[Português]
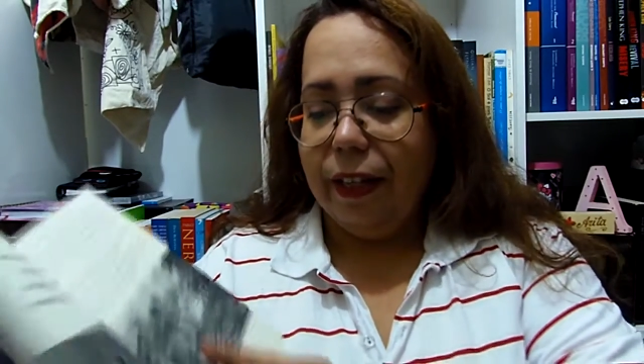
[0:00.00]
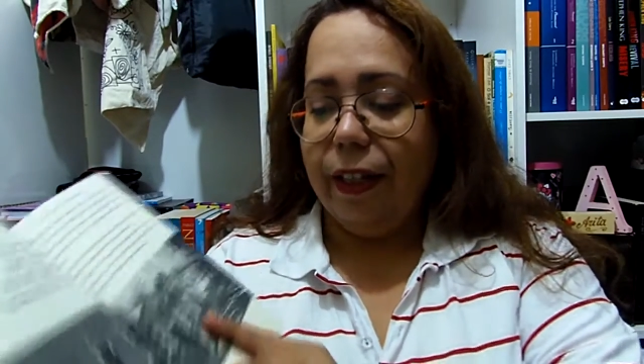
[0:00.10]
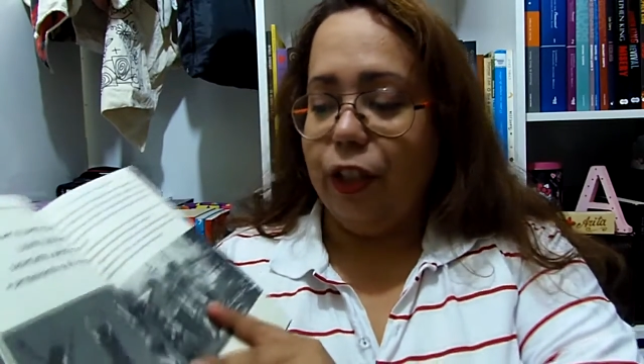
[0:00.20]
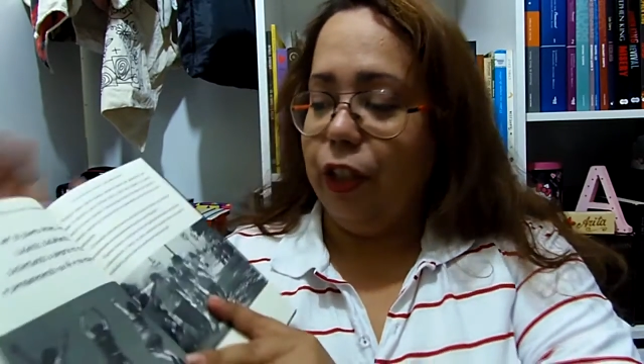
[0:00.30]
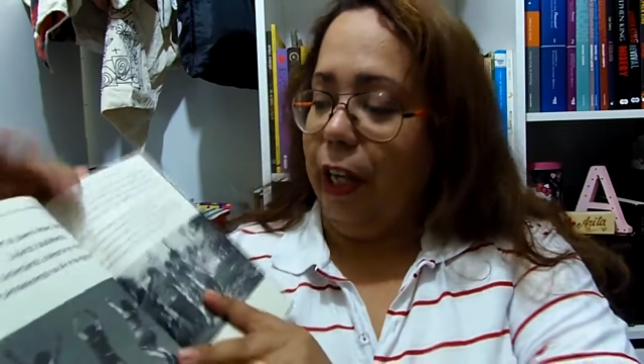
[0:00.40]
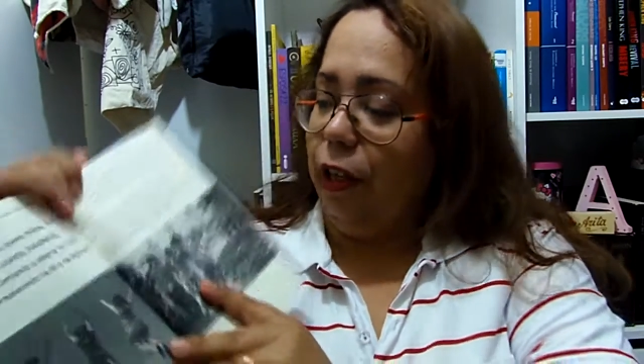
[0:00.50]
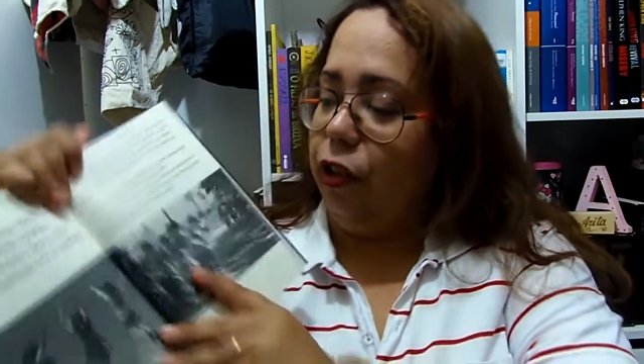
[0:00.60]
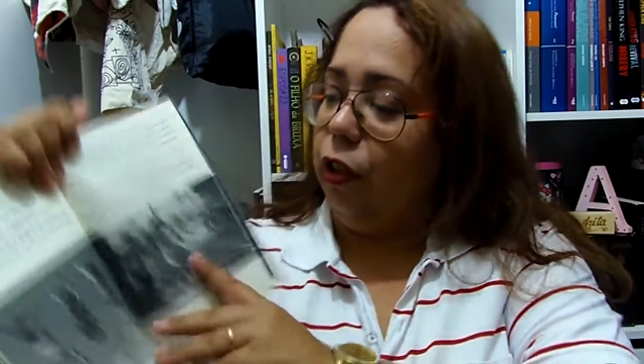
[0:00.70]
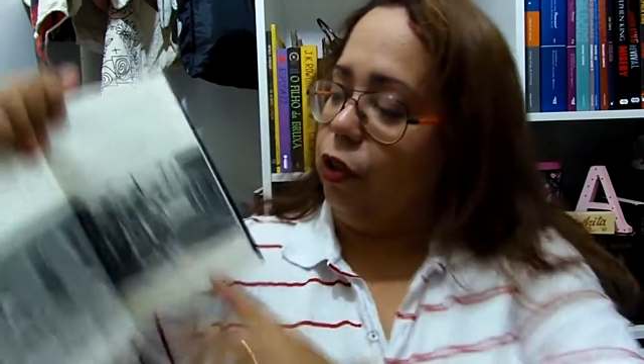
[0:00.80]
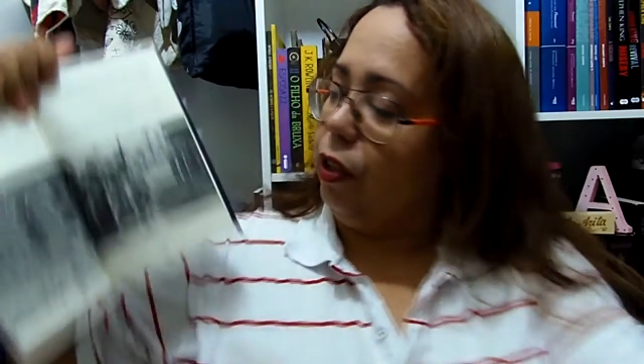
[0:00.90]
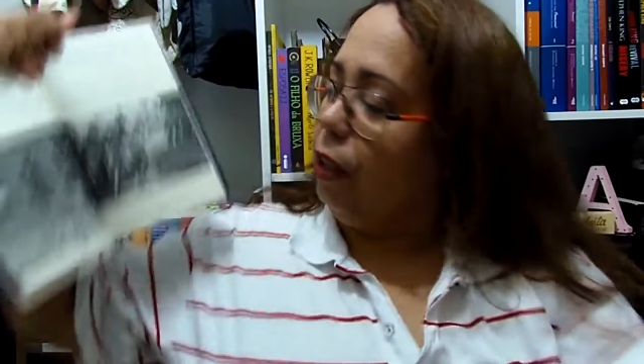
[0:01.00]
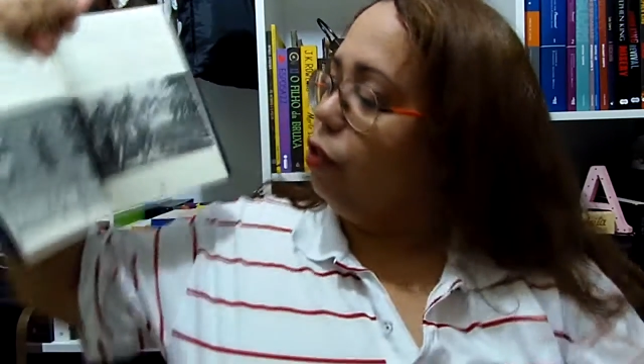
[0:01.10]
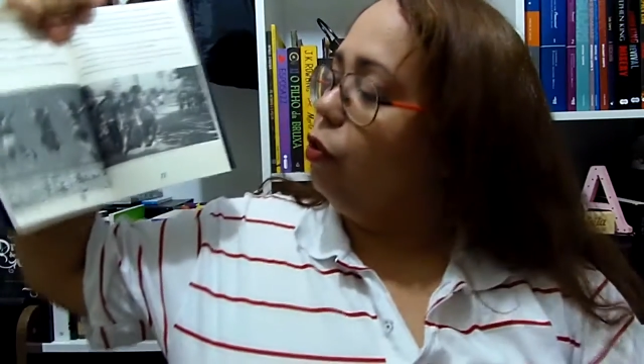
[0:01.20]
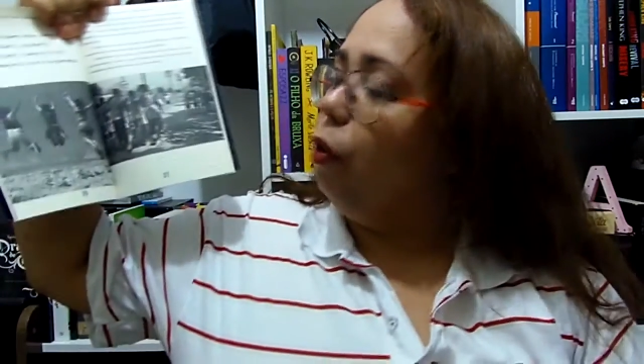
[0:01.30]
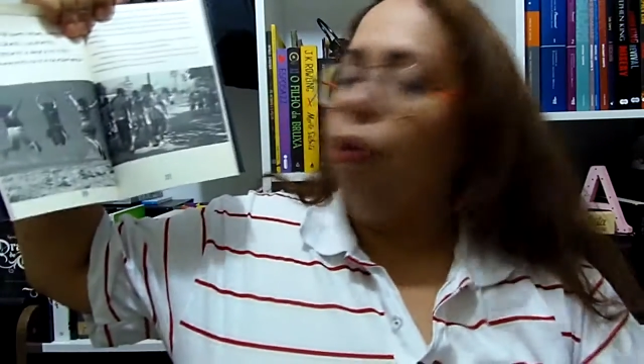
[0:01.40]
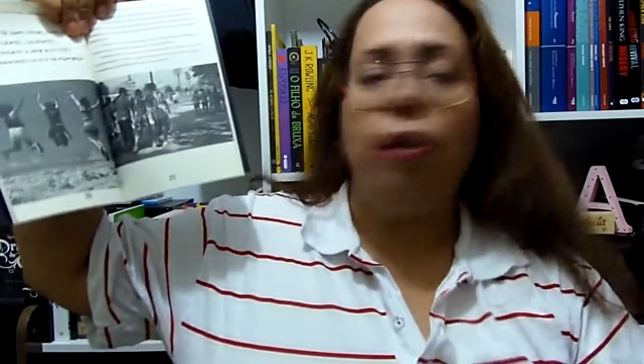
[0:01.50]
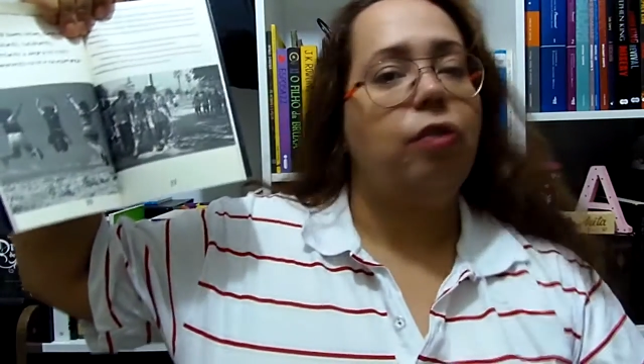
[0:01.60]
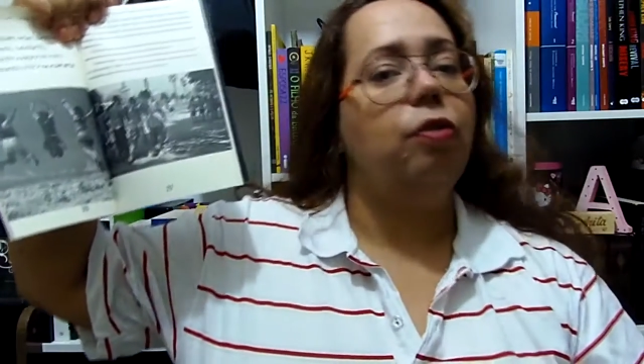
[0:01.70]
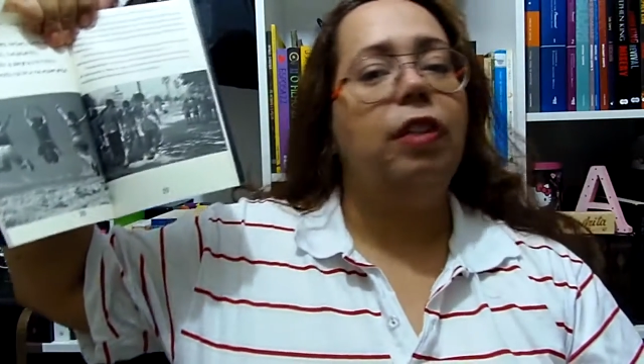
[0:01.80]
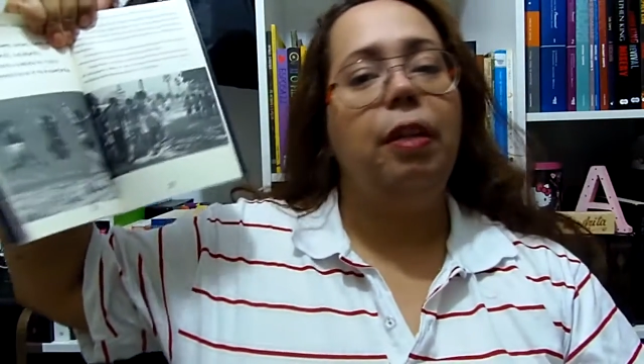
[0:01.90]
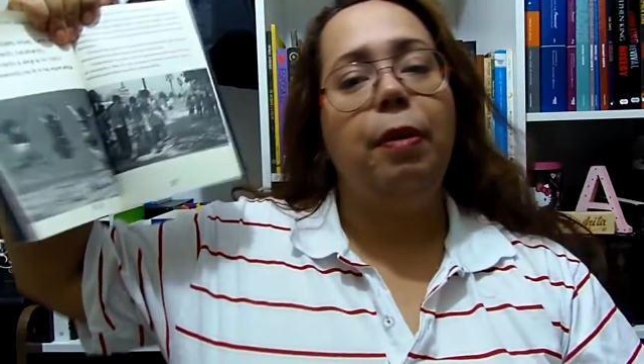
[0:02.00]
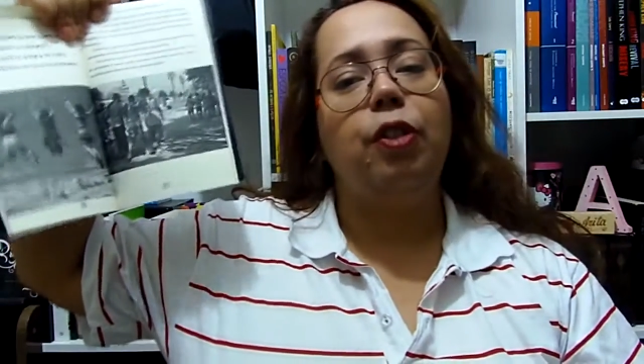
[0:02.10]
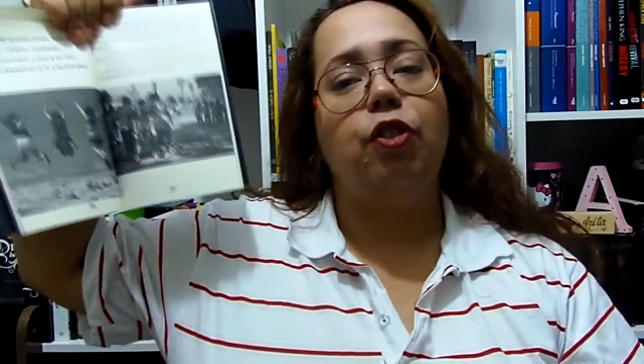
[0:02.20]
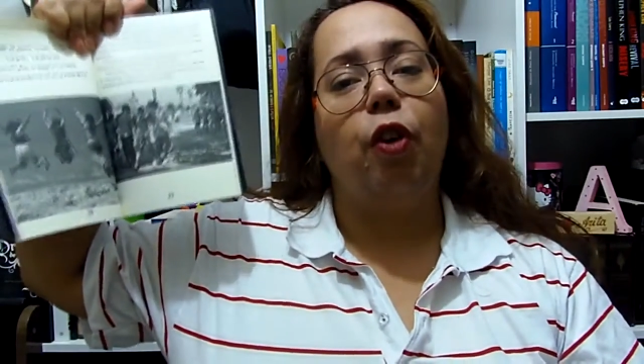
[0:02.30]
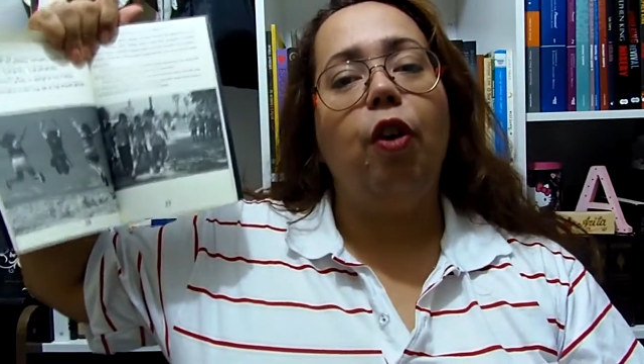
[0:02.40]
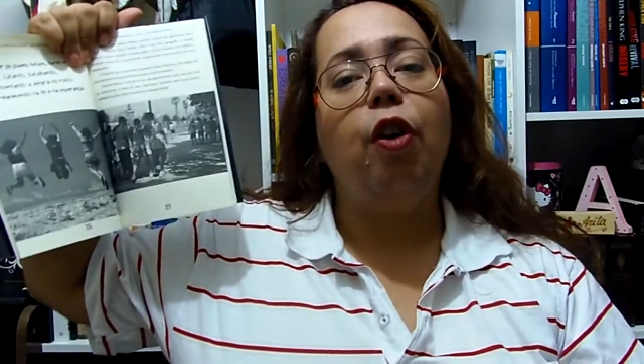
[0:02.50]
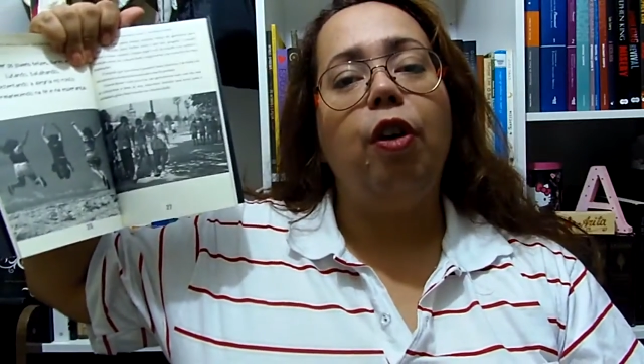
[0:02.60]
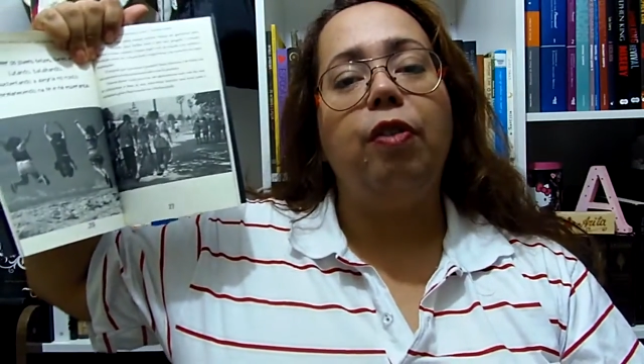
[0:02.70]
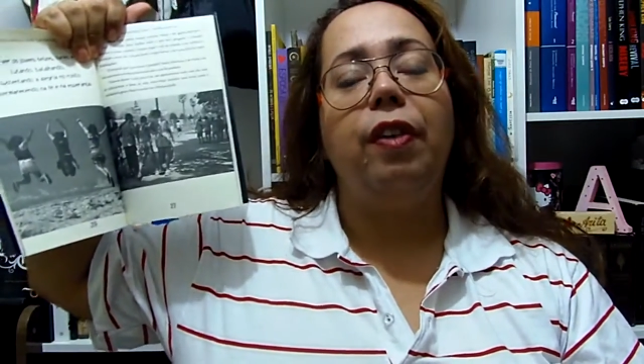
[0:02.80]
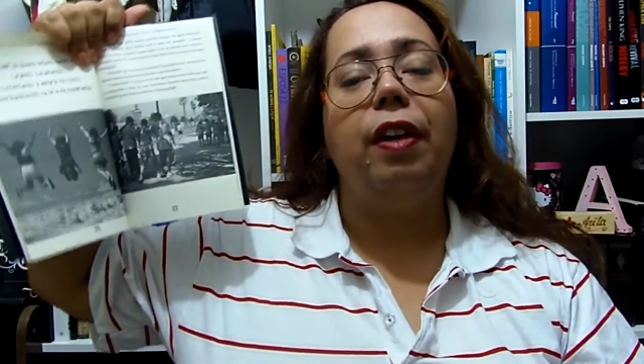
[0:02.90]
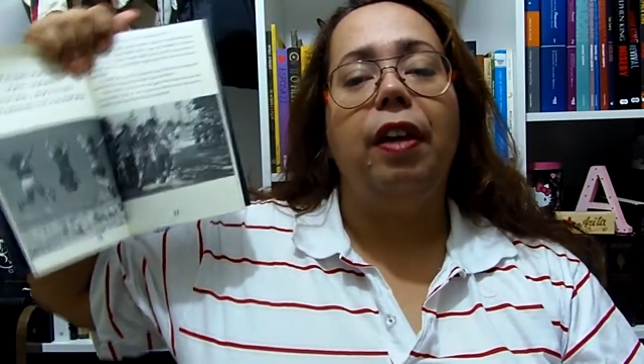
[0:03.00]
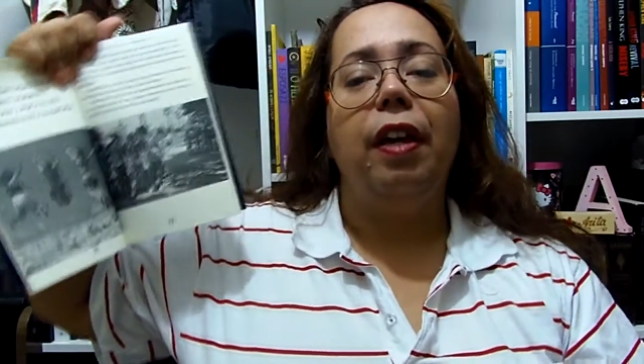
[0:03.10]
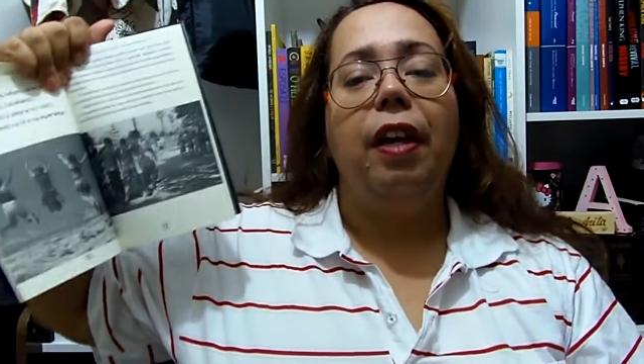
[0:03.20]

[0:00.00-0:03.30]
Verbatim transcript: tá cheio de ilustrações com clima jovem.